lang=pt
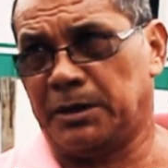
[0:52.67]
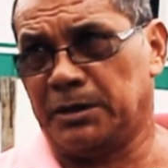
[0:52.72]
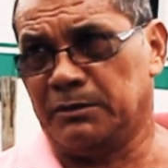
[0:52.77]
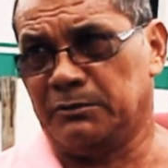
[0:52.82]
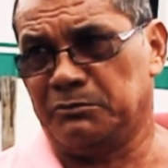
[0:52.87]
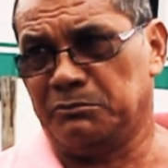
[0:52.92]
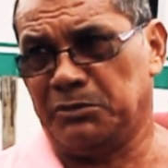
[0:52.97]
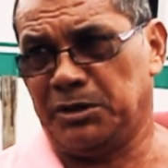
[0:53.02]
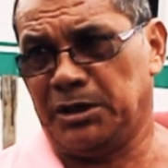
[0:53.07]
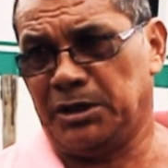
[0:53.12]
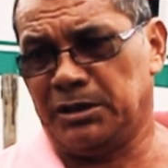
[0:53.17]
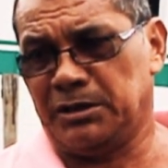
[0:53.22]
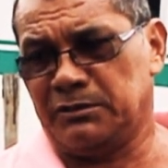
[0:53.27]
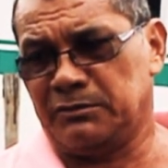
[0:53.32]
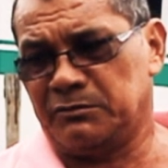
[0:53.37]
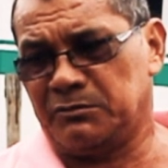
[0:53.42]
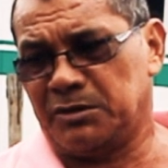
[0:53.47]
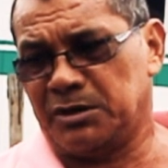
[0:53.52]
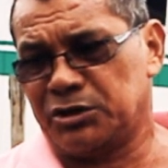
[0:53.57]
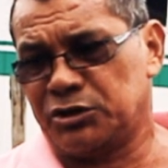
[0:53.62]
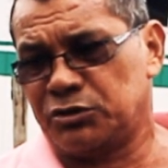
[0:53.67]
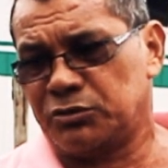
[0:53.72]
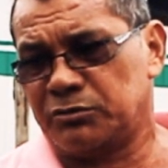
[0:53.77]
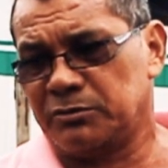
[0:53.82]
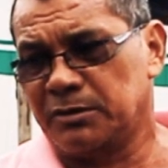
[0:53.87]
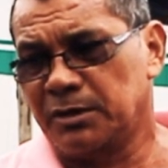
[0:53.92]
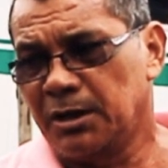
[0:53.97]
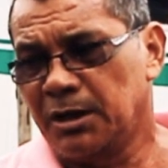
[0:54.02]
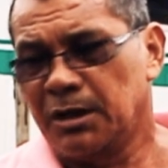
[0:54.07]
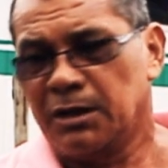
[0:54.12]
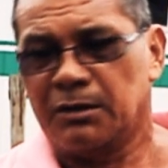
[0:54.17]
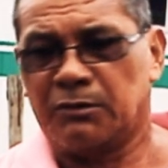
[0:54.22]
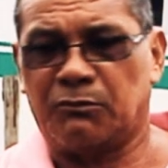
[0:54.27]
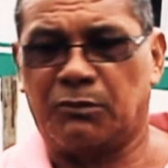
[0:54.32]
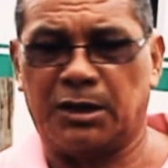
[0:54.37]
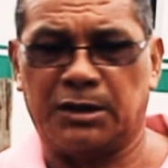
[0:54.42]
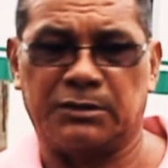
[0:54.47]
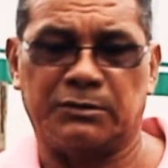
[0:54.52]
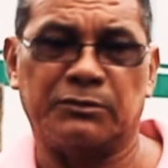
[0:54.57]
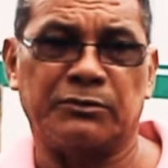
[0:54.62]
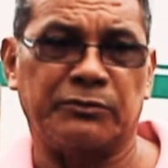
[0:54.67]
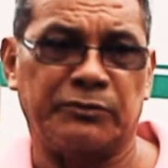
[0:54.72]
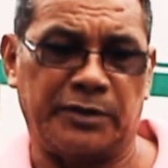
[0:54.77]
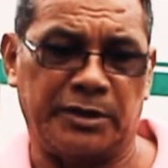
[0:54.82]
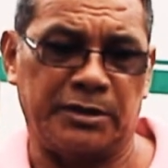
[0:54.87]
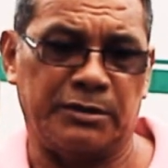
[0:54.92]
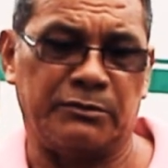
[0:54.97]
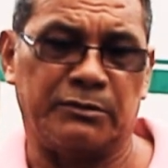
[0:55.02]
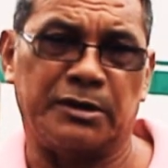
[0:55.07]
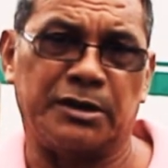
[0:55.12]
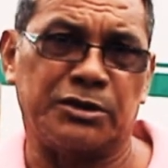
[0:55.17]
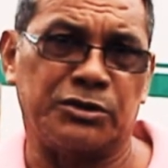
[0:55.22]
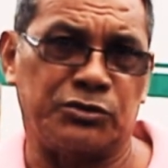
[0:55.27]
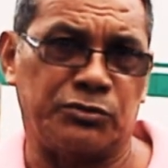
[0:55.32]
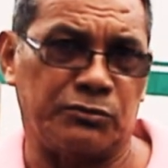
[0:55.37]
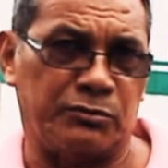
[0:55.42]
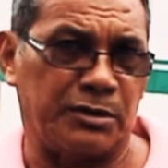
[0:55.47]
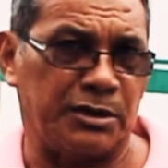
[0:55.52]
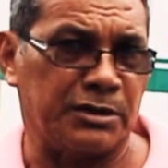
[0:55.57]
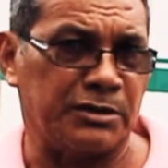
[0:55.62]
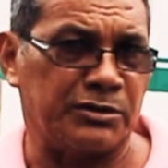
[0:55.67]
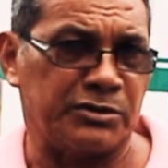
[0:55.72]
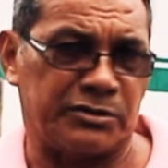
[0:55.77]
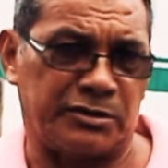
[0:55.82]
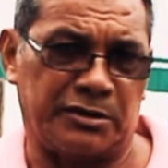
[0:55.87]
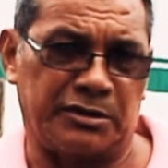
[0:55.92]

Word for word: Pelo menos umas quatro vezes durante o ano,